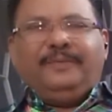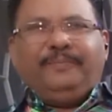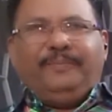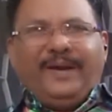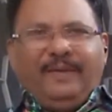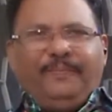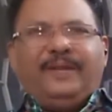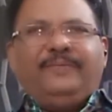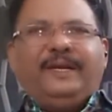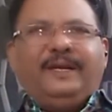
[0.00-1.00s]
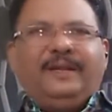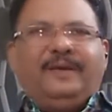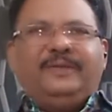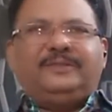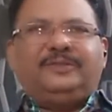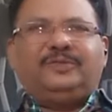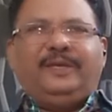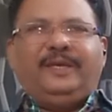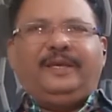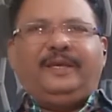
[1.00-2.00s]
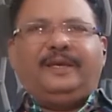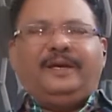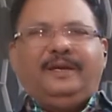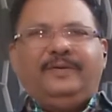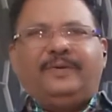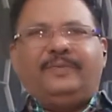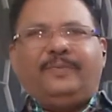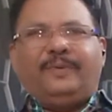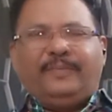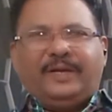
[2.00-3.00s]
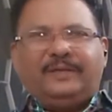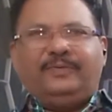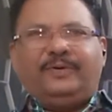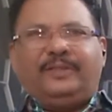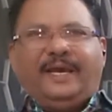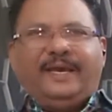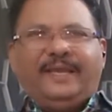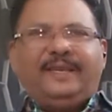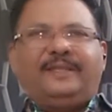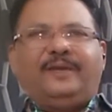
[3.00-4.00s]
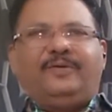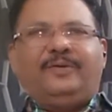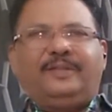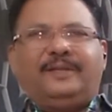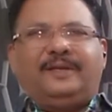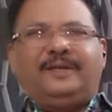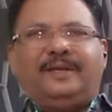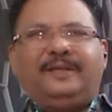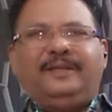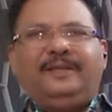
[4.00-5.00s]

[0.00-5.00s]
பயப்பட வேண்டாம் என்று சொல்லி ஆண்டவர் நமக்கு ஒரு தைரியத்தை கொடுத்திருக்கிறார்